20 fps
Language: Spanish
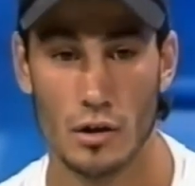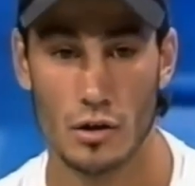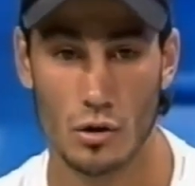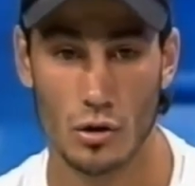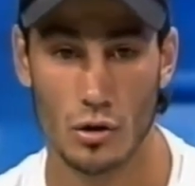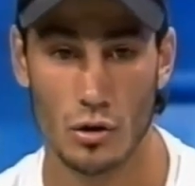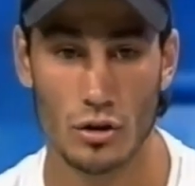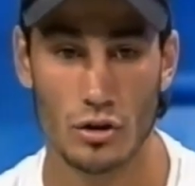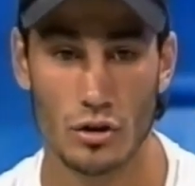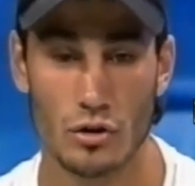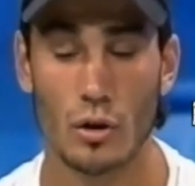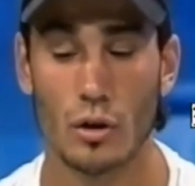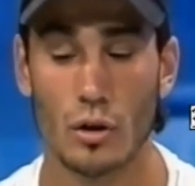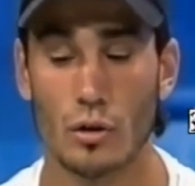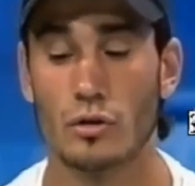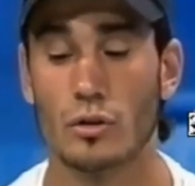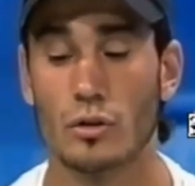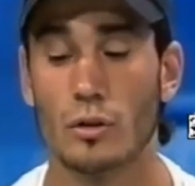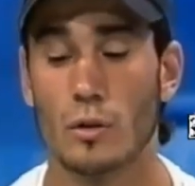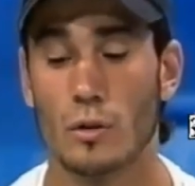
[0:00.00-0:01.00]
Y yo creo que
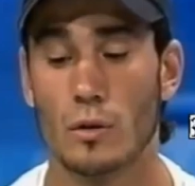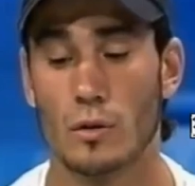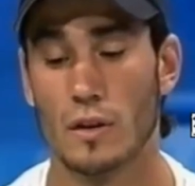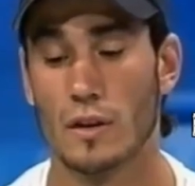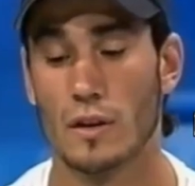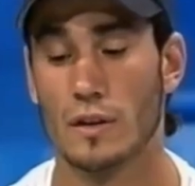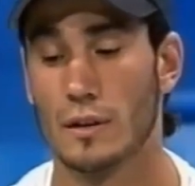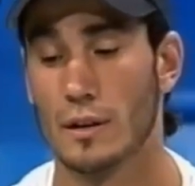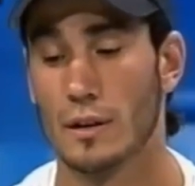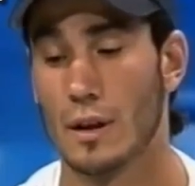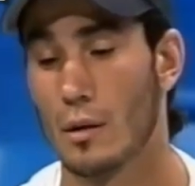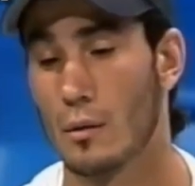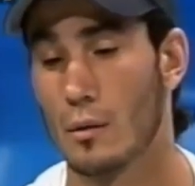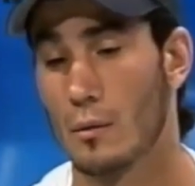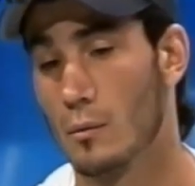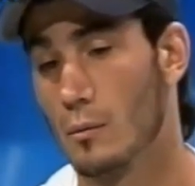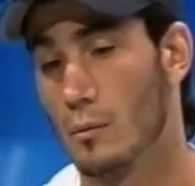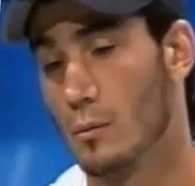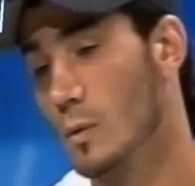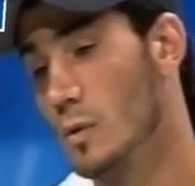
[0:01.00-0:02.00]
eso a nosotros nos hace
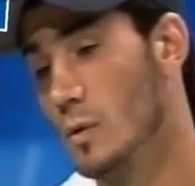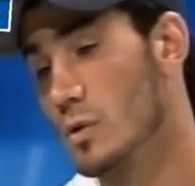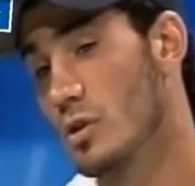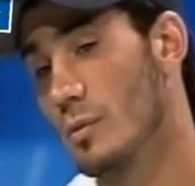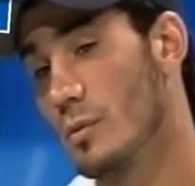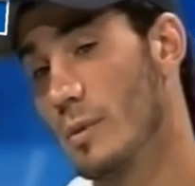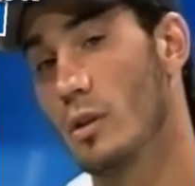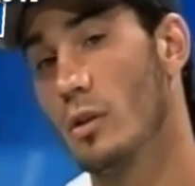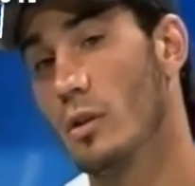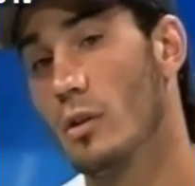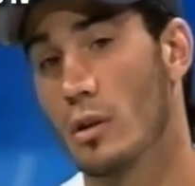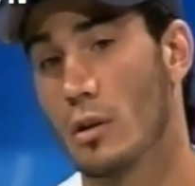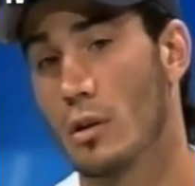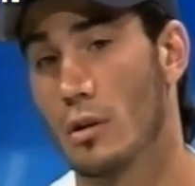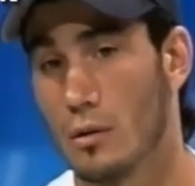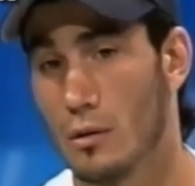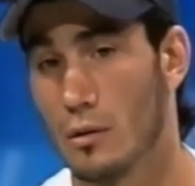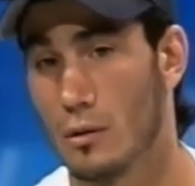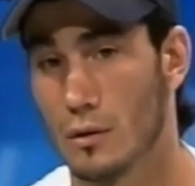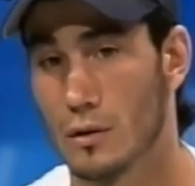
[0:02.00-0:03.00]
estar mucho
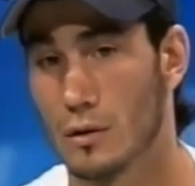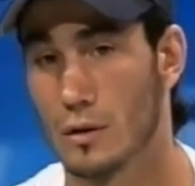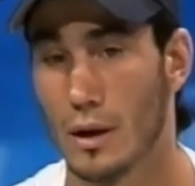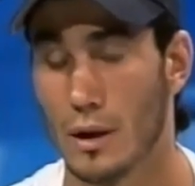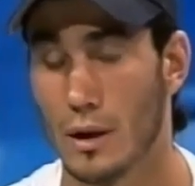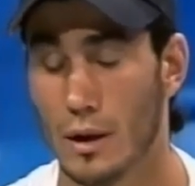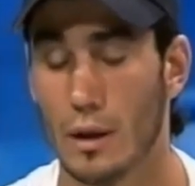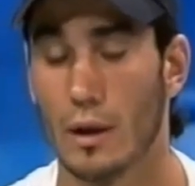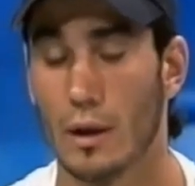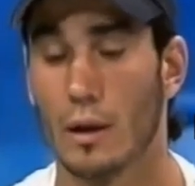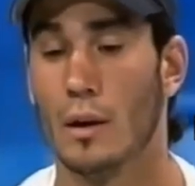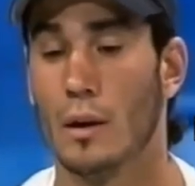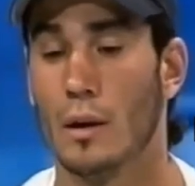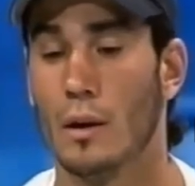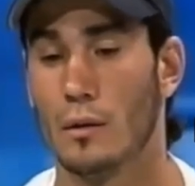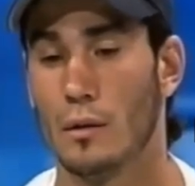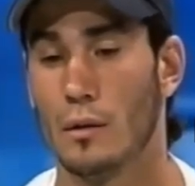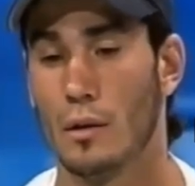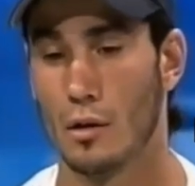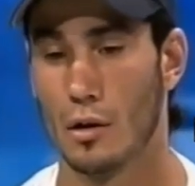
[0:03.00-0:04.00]
mejor, o sea, de
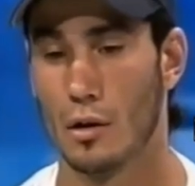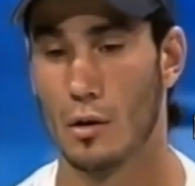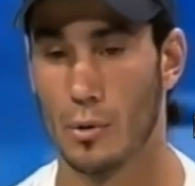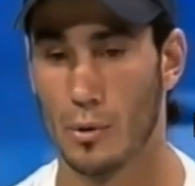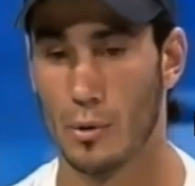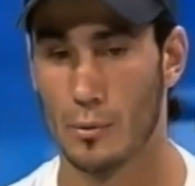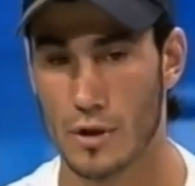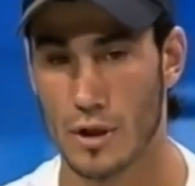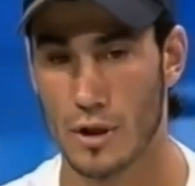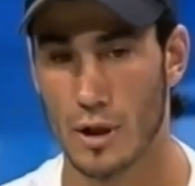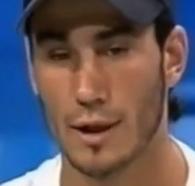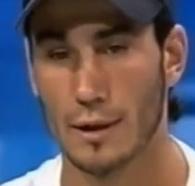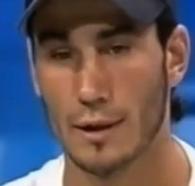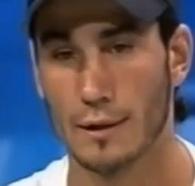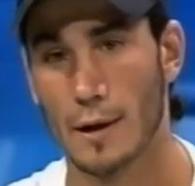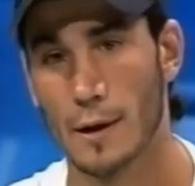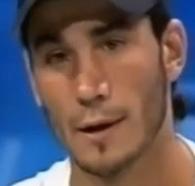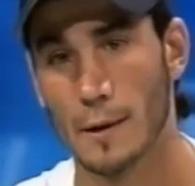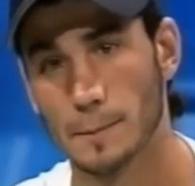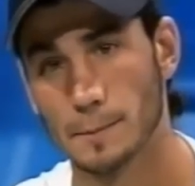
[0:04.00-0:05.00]
lo que podemos llegar a